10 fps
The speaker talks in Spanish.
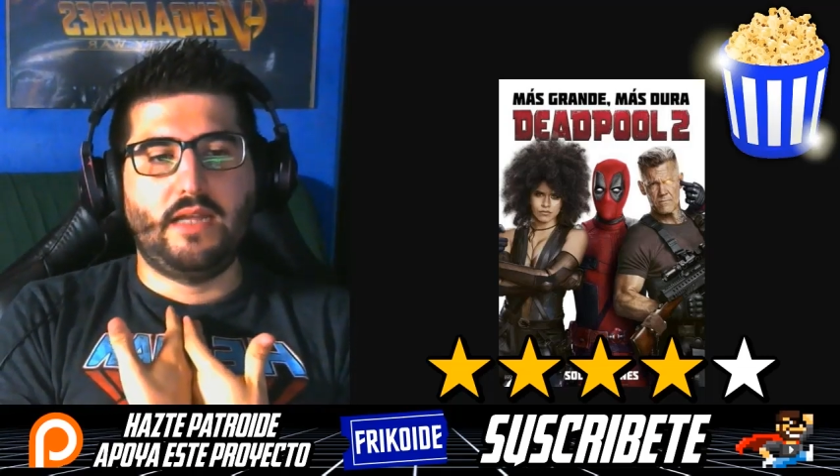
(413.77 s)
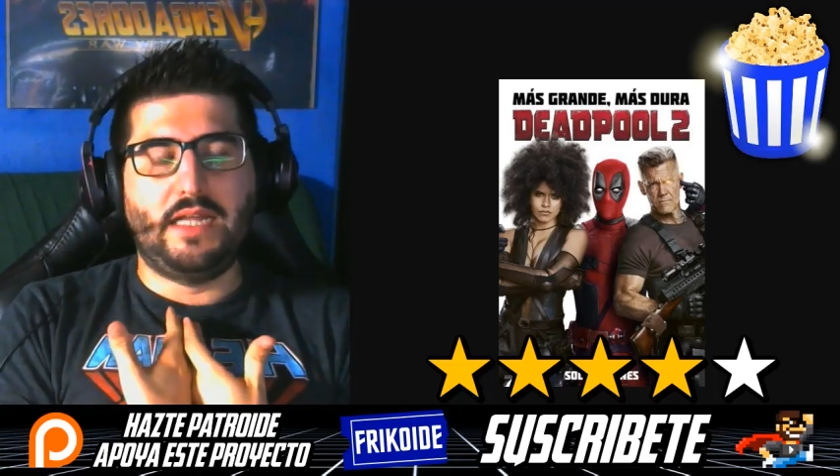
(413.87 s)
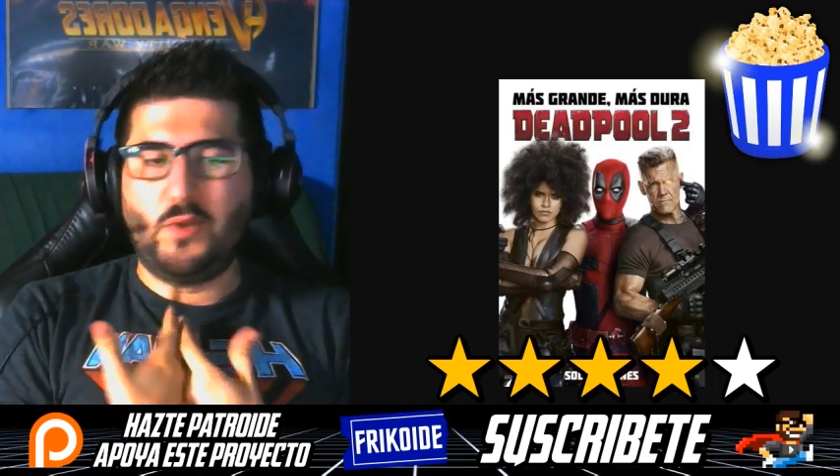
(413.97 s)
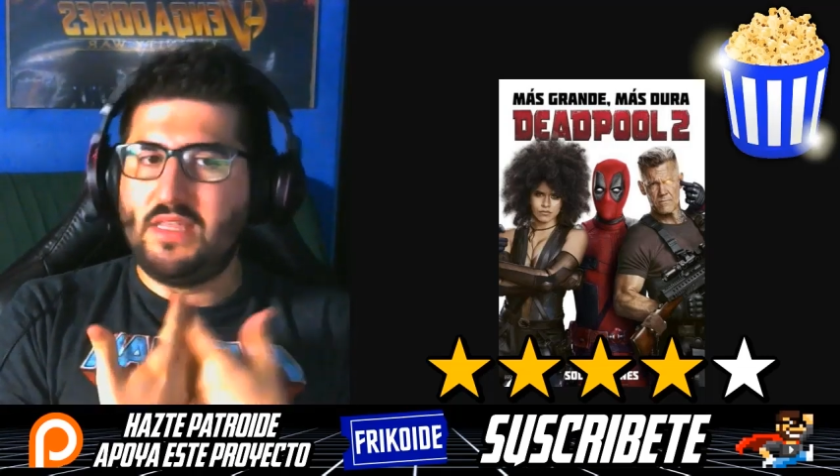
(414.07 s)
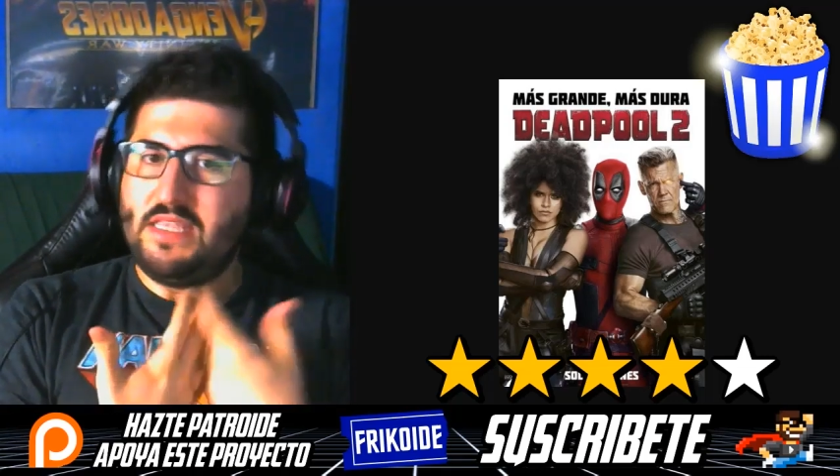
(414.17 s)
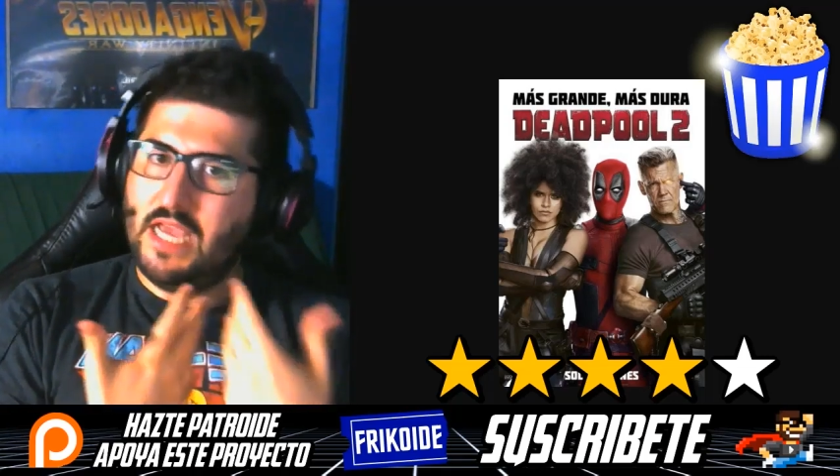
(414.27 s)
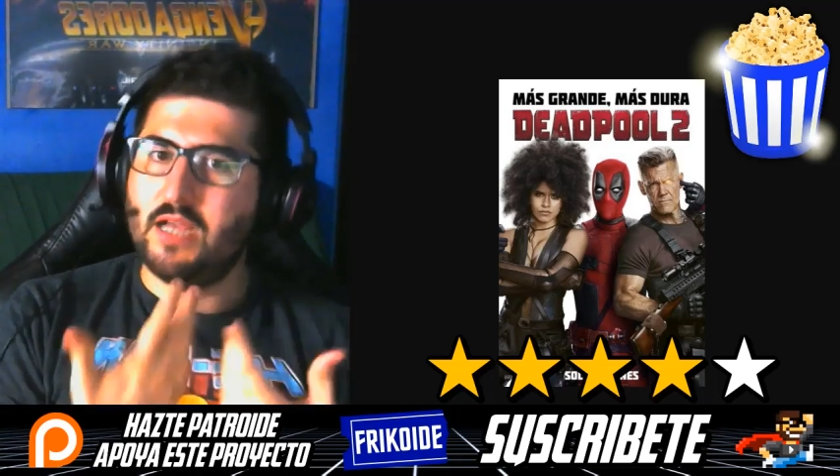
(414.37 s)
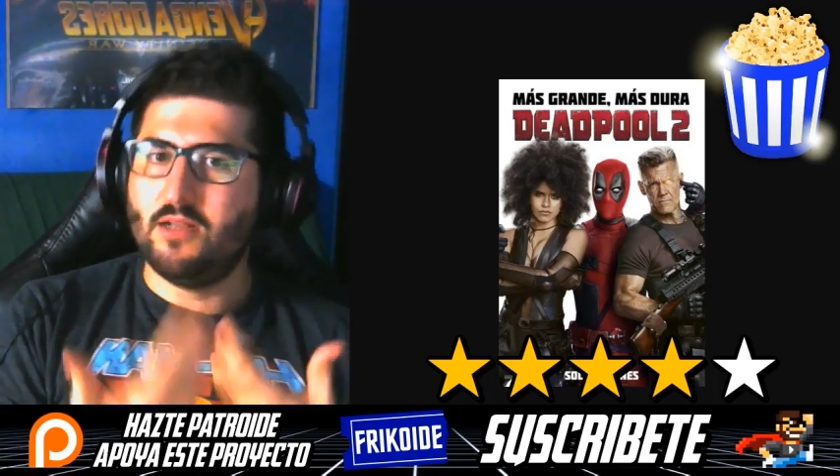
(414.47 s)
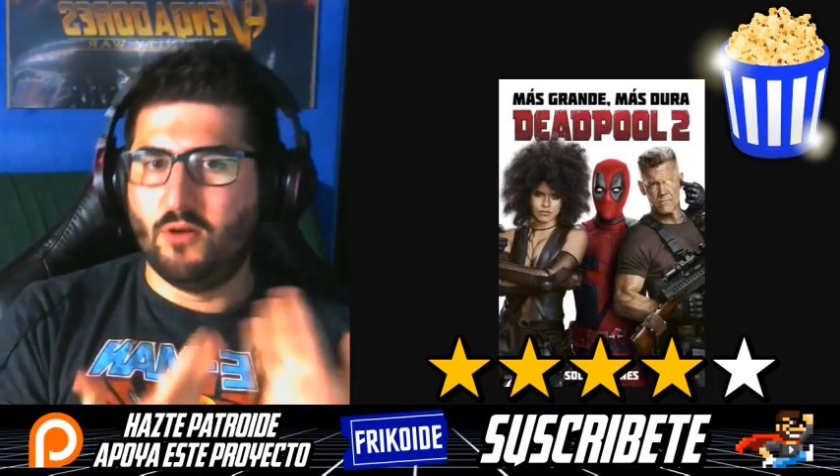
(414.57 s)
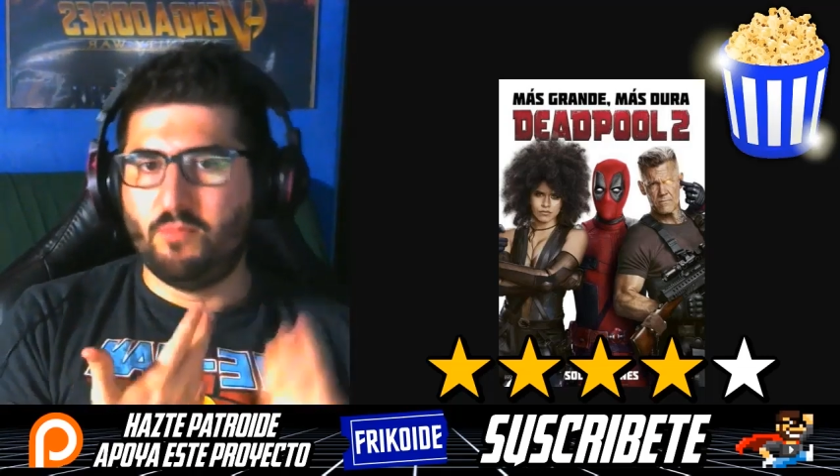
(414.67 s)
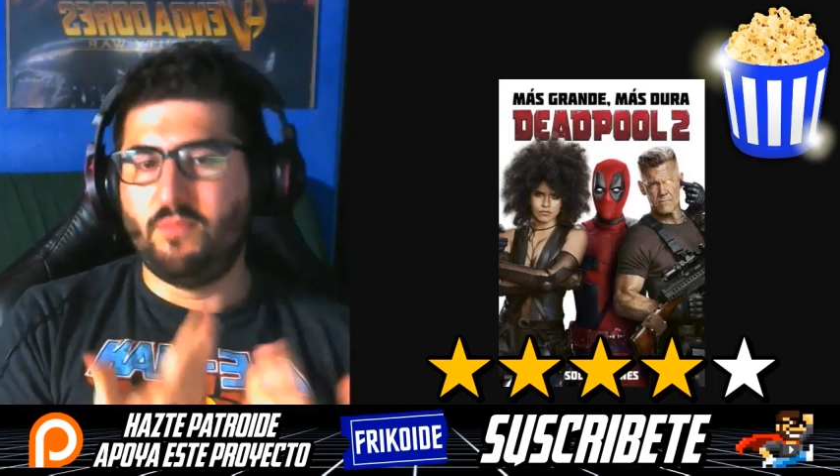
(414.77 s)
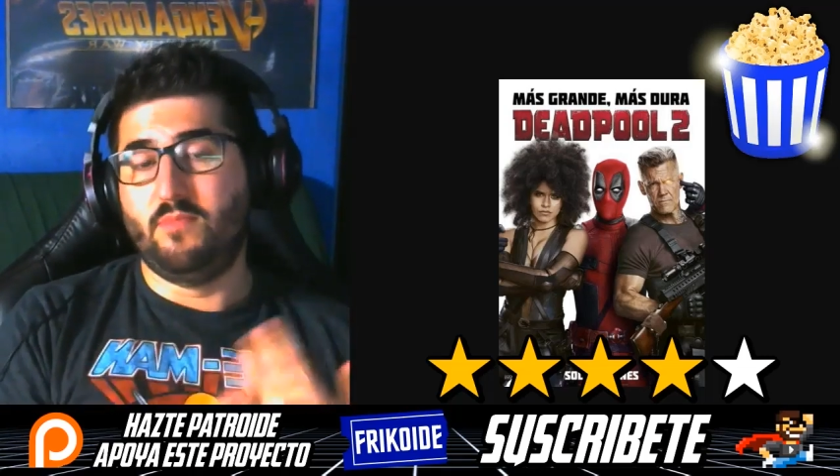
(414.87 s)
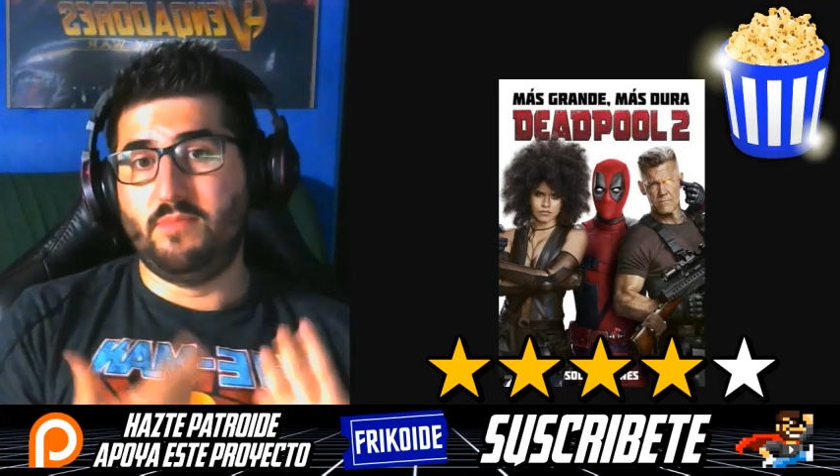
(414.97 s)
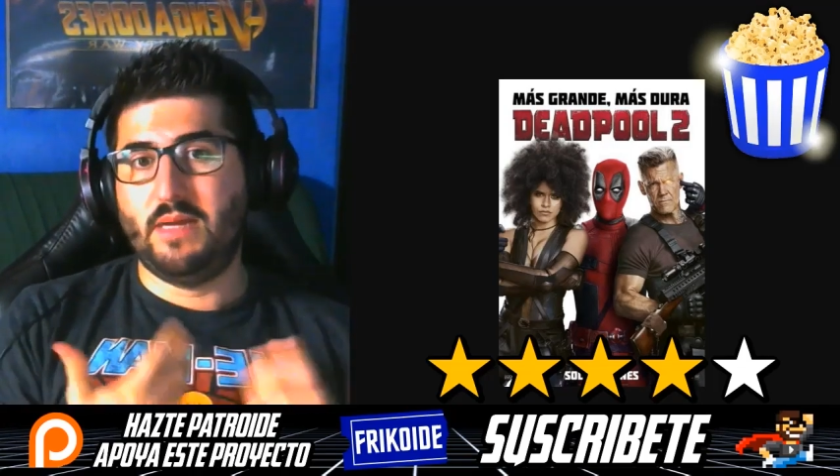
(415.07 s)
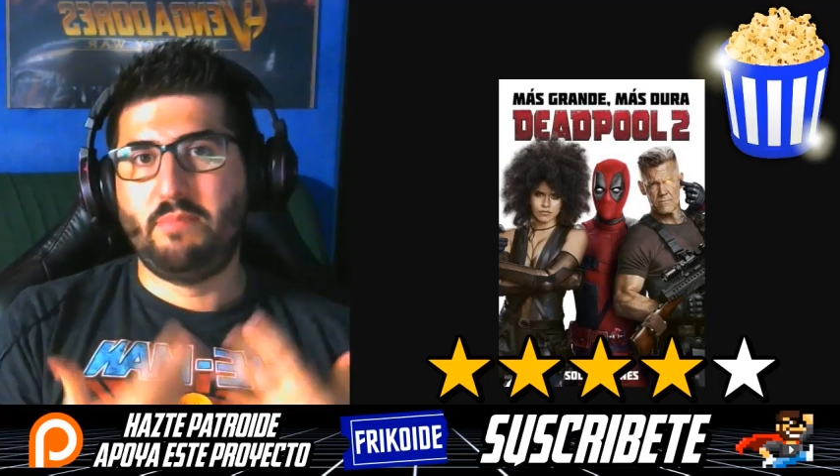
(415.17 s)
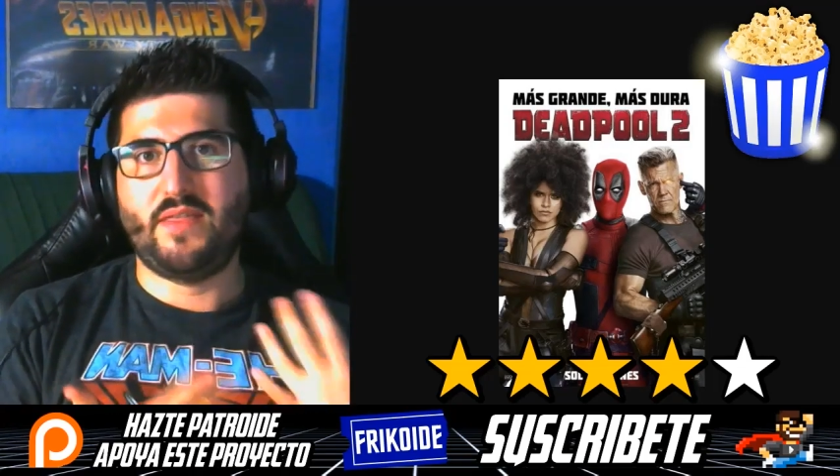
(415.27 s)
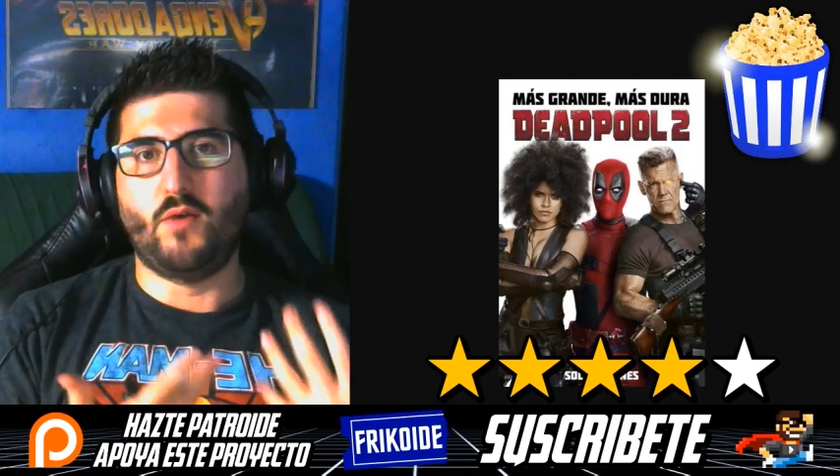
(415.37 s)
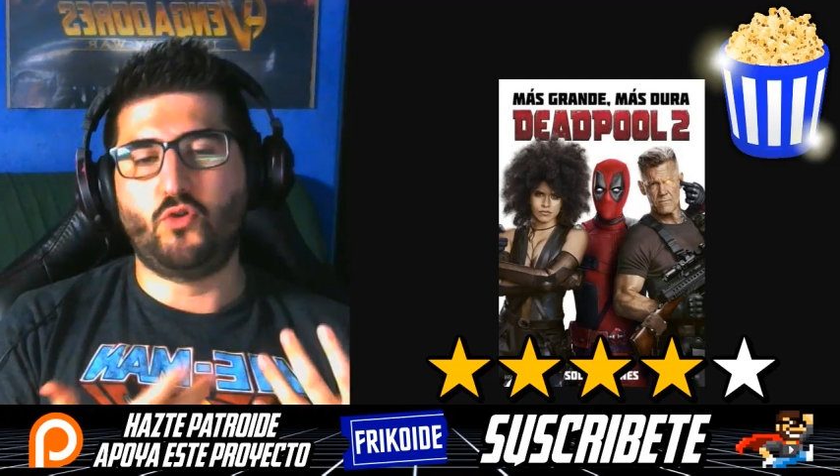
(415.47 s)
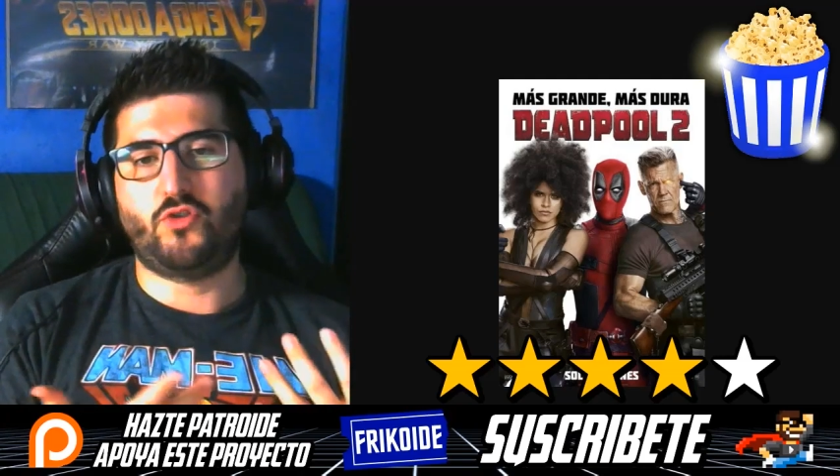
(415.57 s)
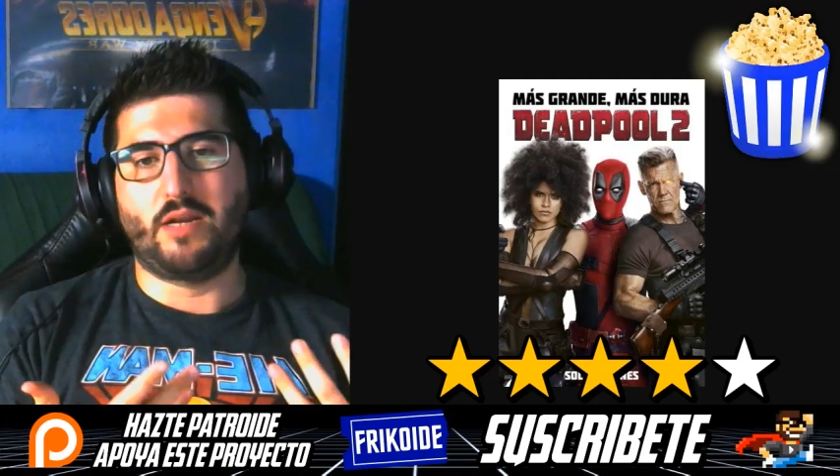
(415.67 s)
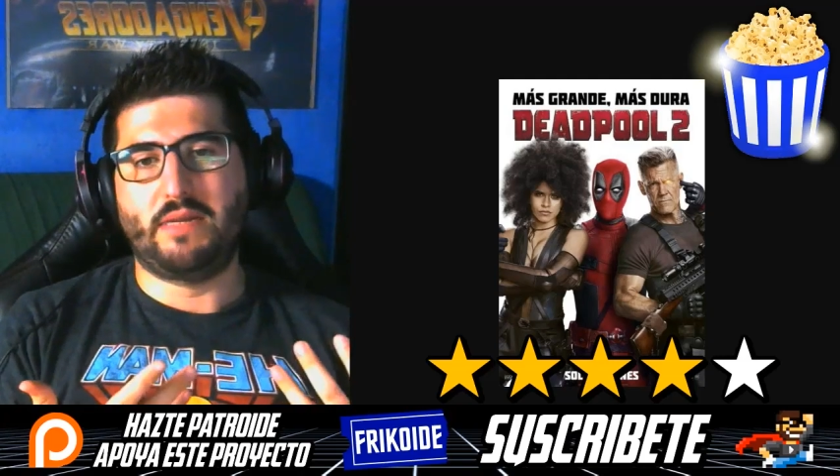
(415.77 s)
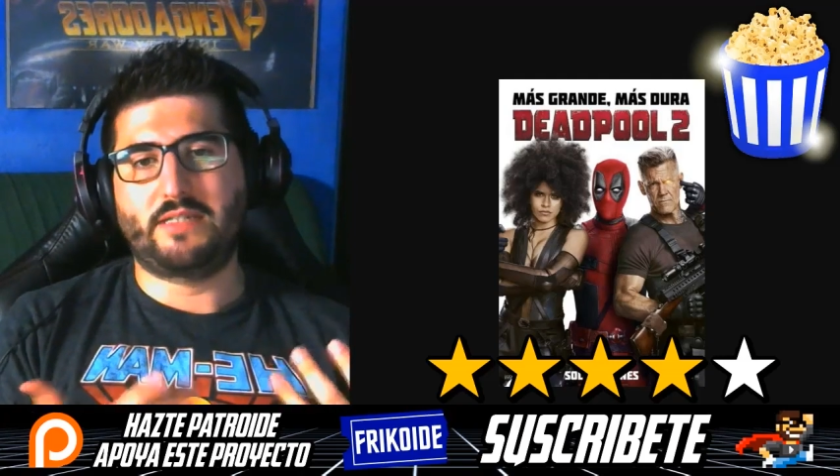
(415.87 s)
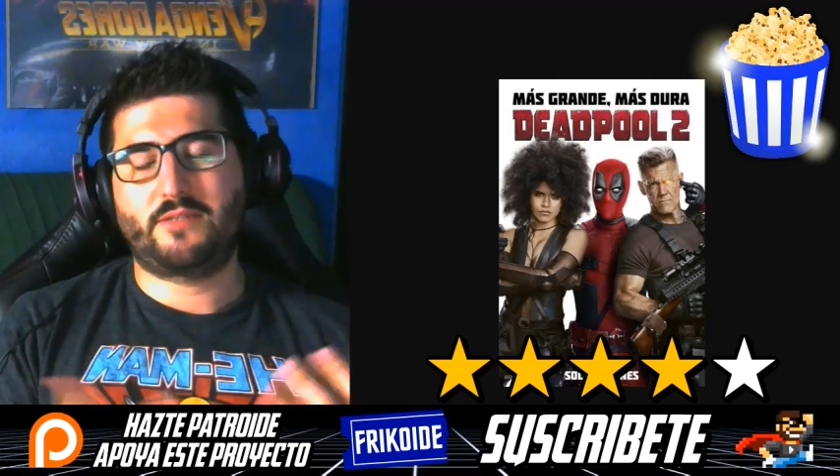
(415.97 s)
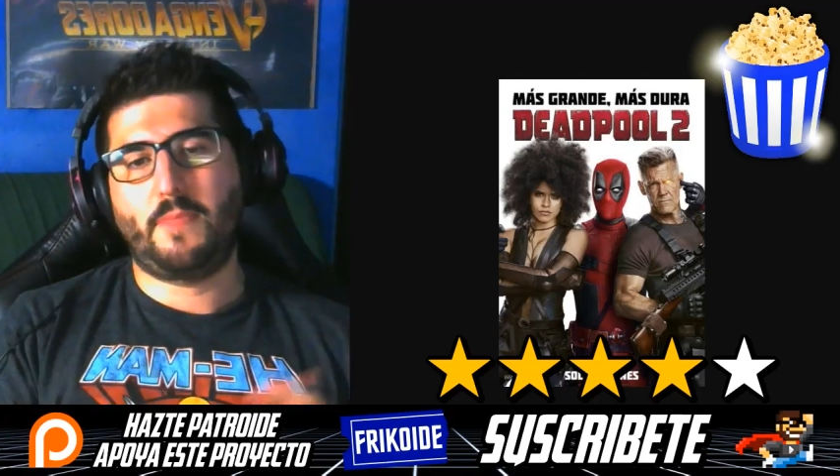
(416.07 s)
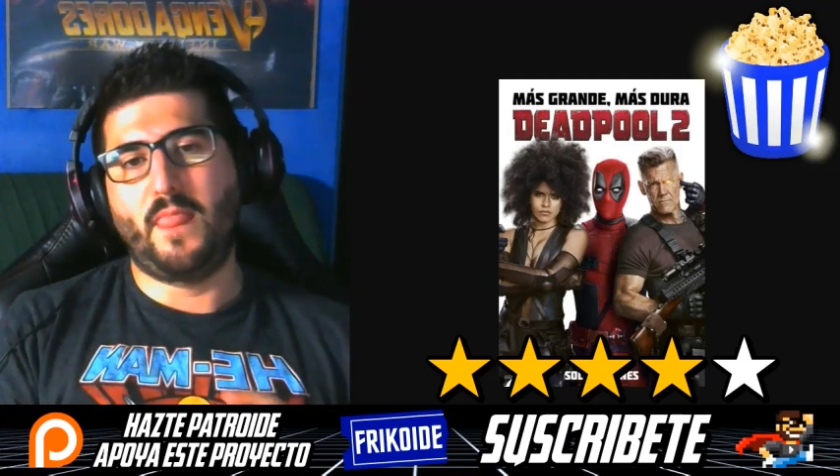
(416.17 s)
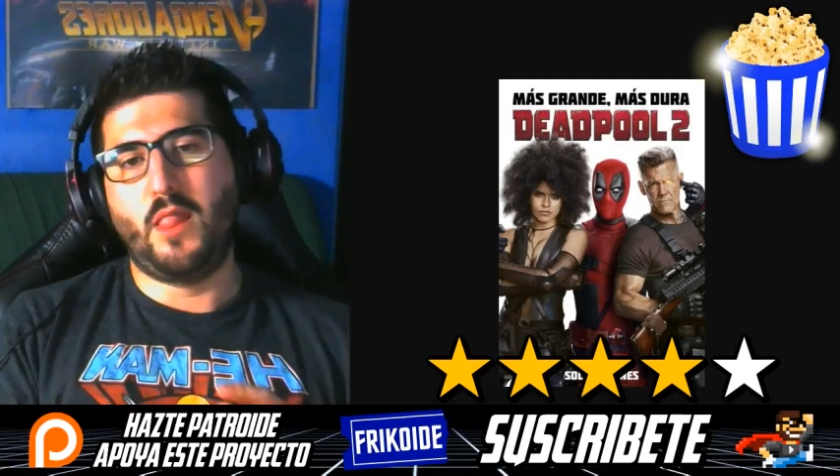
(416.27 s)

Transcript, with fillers: Entonces ya em, me ha empezado a gustar más.